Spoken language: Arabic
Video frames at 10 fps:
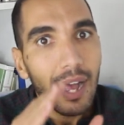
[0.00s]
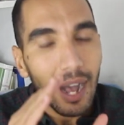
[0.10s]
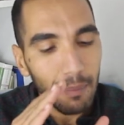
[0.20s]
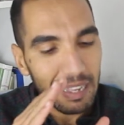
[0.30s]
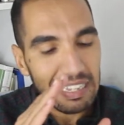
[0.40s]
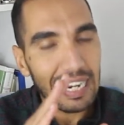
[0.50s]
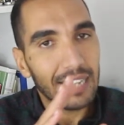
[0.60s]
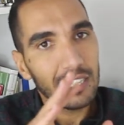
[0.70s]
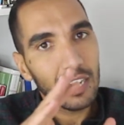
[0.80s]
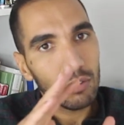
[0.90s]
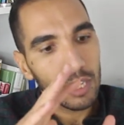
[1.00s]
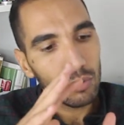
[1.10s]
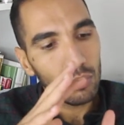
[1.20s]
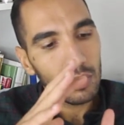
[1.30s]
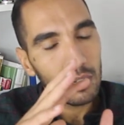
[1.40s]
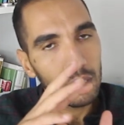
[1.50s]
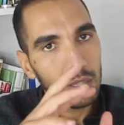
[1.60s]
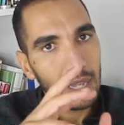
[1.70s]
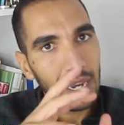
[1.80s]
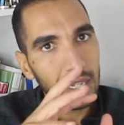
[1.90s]
ها مثلا غادي ناخذ هادو آه،
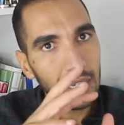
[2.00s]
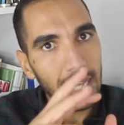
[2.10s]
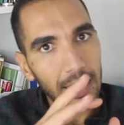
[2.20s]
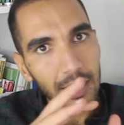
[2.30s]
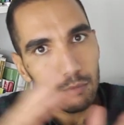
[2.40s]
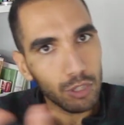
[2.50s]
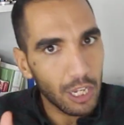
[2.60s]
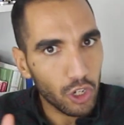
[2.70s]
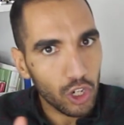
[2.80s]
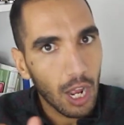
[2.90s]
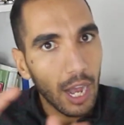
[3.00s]
ديال احياء نموذج